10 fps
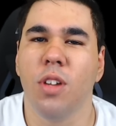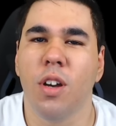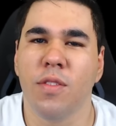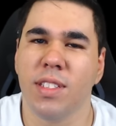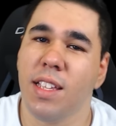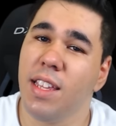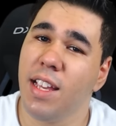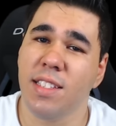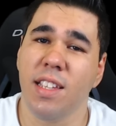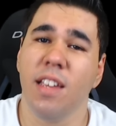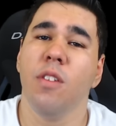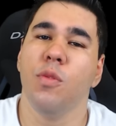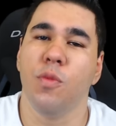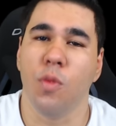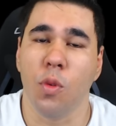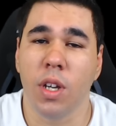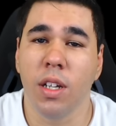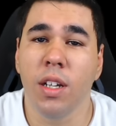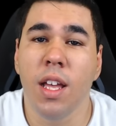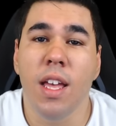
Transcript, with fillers: novos da DLC, o Vulcan,